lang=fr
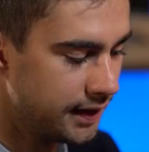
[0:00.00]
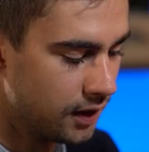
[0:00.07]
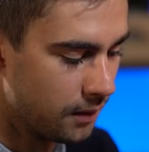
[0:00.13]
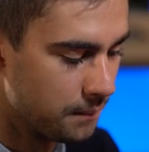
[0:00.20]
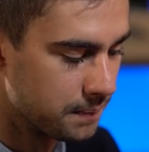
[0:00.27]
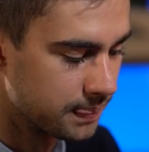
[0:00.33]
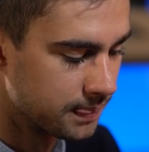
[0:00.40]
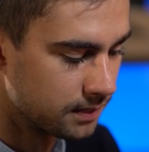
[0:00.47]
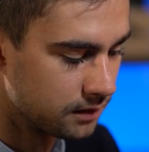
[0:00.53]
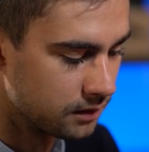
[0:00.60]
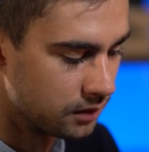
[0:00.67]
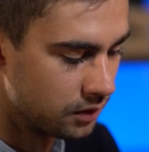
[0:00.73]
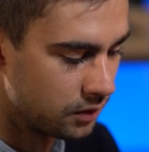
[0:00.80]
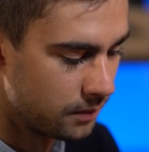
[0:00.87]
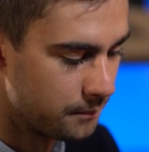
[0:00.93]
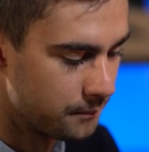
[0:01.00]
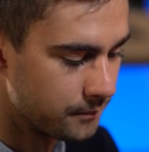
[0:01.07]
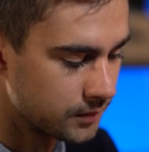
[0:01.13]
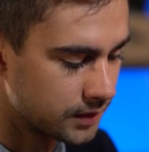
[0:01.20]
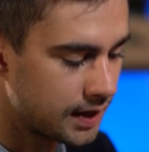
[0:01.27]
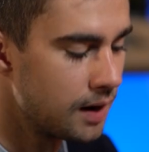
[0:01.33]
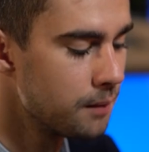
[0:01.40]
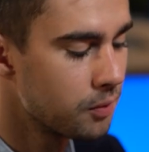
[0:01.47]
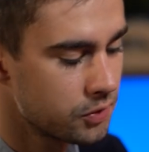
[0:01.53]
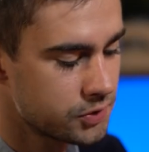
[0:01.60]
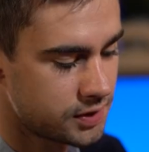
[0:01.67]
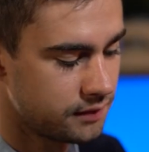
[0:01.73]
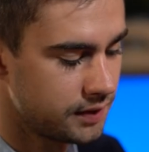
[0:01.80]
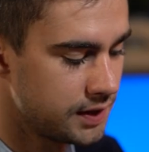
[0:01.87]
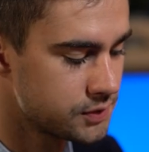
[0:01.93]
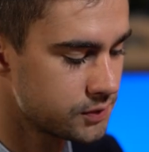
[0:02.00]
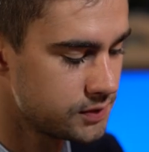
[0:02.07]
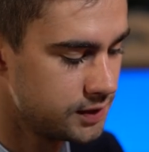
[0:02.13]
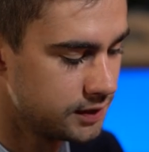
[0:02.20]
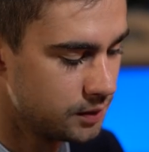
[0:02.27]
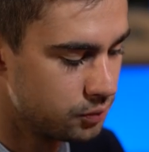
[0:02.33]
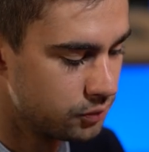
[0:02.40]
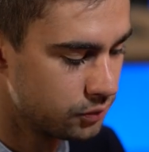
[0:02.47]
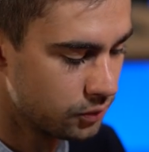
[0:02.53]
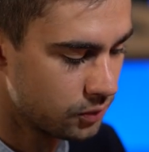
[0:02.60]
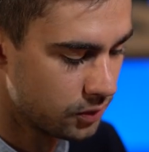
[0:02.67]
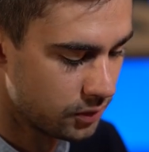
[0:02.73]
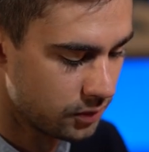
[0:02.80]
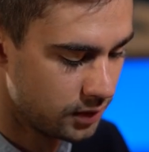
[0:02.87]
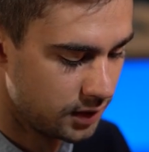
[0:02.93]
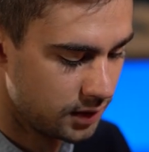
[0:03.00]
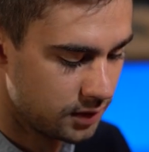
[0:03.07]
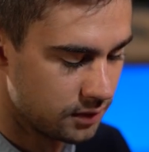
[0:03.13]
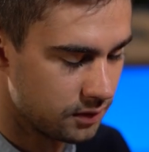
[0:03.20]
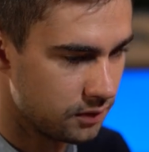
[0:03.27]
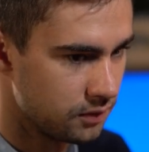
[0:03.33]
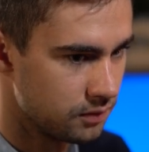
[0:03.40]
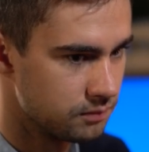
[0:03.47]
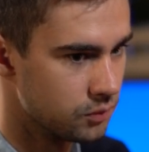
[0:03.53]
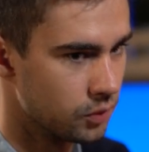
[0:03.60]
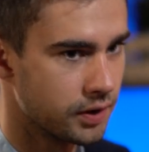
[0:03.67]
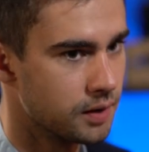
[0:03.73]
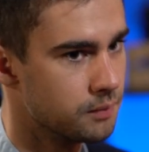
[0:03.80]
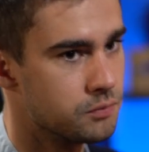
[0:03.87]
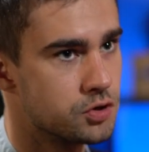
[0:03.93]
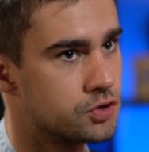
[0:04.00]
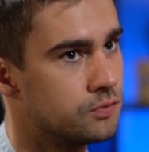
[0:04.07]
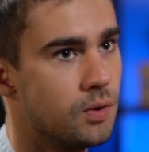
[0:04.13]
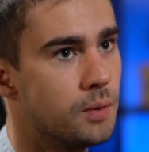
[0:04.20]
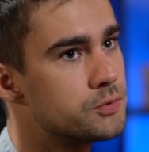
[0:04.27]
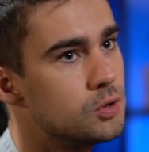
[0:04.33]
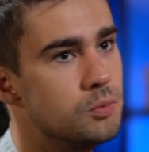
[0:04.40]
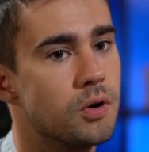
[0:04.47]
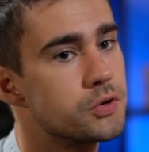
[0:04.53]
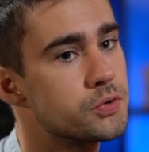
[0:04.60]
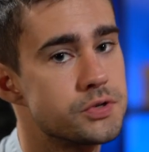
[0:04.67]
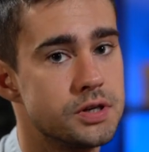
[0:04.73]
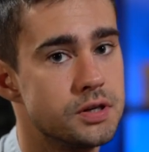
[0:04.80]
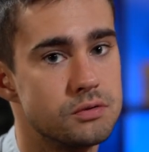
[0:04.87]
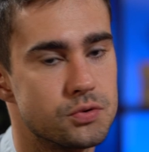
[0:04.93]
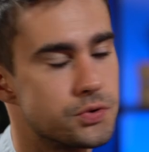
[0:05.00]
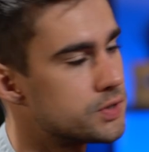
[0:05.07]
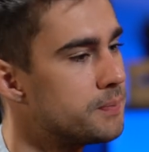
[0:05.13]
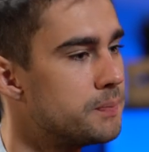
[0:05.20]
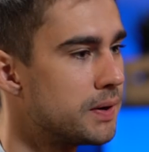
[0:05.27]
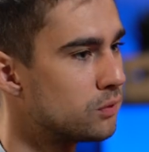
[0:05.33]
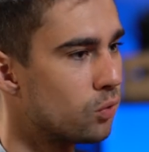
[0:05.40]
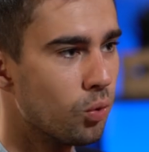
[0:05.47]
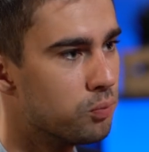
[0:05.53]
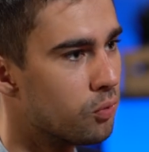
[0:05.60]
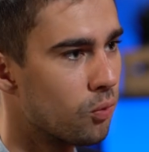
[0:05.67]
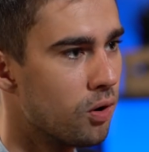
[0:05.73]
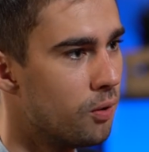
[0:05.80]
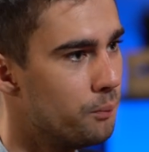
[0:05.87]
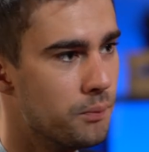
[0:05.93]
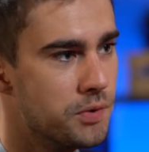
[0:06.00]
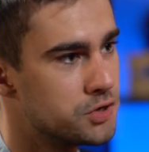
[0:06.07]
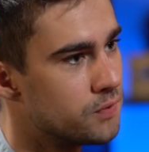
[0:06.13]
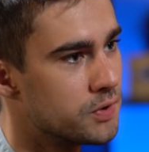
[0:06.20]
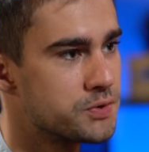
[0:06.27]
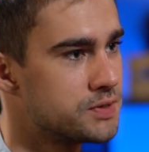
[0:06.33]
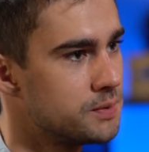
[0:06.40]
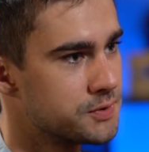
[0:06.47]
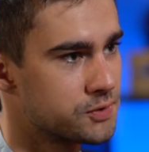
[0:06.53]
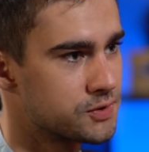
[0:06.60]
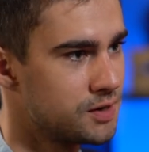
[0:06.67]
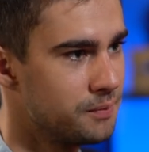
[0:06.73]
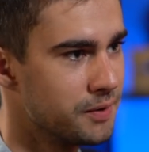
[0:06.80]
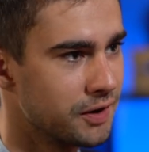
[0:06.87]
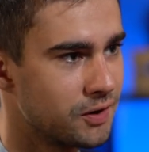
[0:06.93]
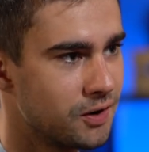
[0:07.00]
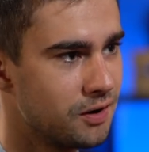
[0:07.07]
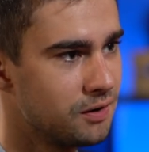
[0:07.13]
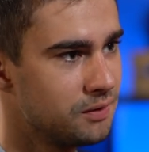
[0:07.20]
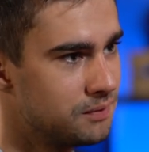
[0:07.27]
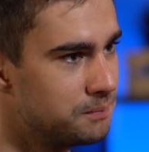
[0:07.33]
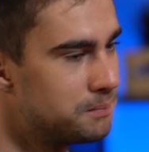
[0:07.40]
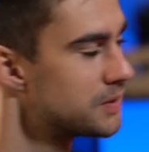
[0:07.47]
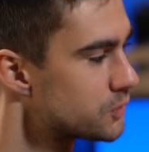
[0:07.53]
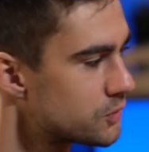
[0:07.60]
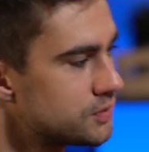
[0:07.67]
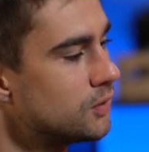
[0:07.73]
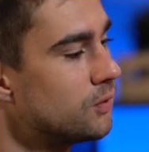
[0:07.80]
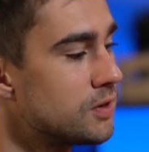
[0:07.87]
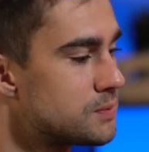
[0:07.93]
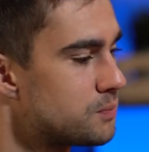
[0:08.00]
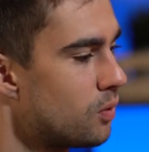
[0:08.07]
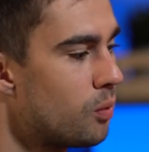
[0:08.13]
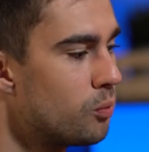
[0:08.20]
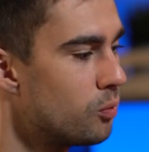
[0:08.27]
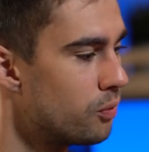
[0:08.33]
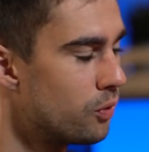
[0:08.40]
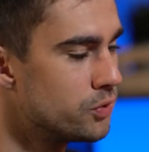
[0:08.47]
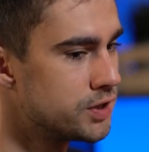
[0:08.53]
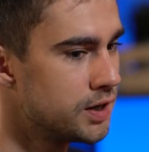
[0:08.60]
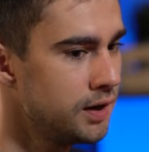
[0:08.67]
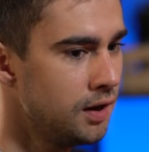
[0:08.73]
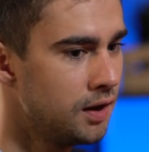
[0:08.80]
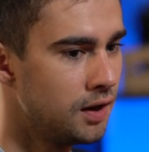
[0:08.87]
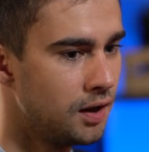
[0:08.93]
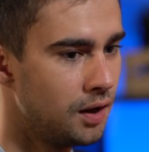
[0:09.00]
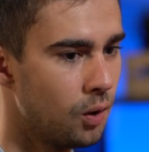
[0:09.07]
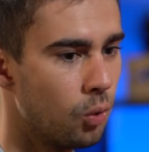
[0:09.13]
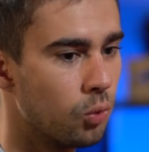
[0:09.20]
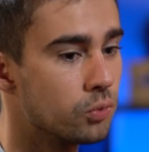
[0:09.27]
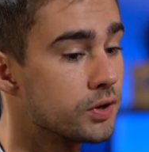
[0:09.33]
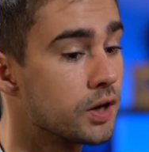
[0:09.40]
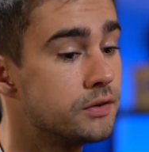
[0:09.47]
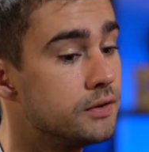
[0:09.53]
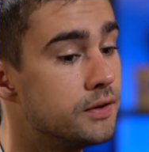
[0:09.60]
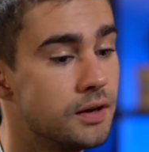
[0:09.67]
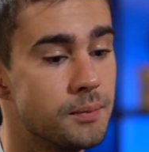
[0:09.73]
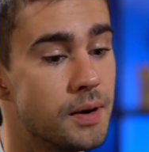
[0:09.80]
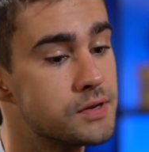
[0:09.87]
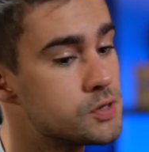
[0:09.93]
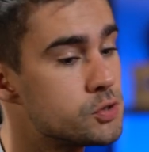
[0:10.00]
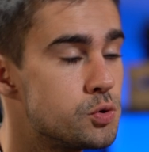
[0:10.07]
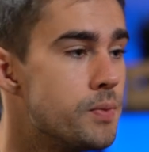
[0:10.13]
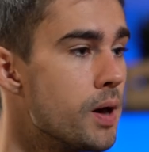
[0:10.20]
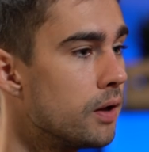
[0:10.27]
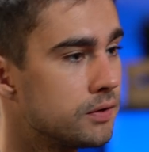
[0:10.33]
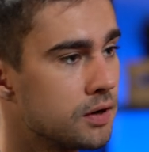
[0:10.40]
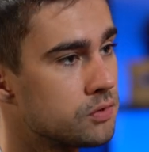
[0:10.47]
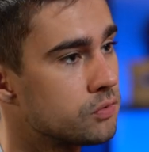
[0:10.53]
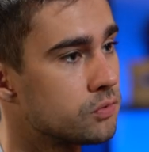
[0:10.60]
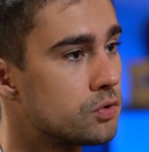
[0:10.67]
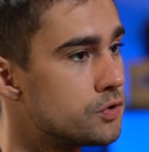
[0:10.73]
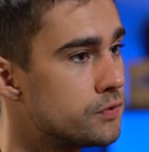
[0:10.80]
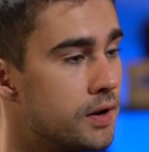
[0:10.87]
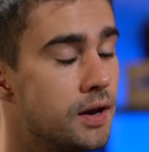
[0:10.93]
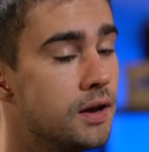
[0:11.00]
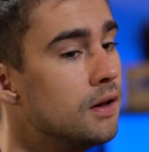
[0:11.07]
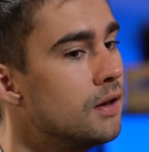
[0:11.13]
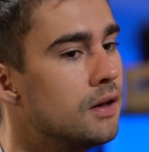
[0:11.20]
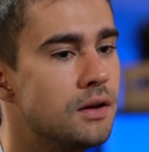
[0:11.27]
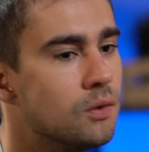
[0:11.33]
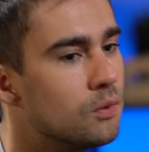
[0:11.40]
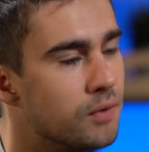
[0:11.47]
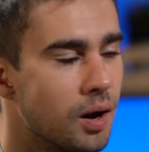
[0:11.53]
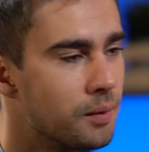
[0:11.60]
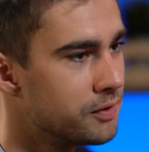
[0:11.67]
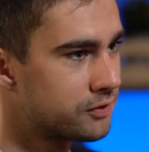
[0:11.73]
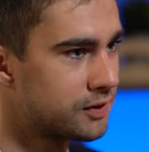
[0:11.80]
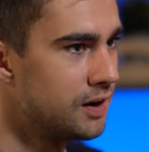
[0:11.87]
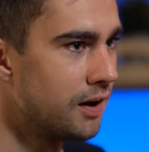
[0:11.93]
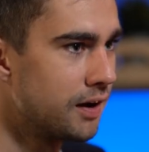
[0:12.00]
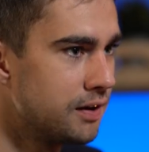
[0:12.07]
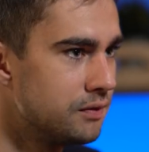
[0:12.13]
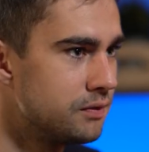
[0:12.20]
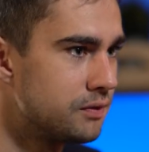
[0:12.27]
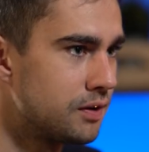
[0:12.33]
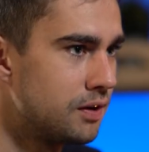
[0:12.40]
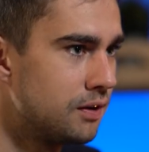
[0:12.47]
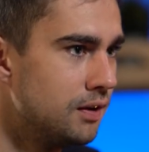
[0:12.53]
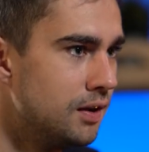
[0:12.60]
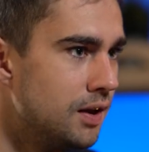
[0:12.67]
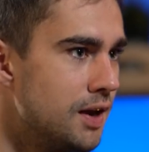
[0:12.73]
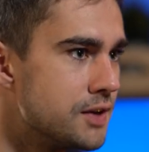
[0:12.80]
Et euh, euh, quelle approche tu avais Est-ce que c'était plutôt OK, je veux absolument sais je sais pas trop pourquoi, mais je je sais parce que c'est la meilleure parce que ça correspond à mon projet Au contraire, tu étais bah, c'est super intéressant ce que je fais, on verra bien ce qui arrive. Enfin.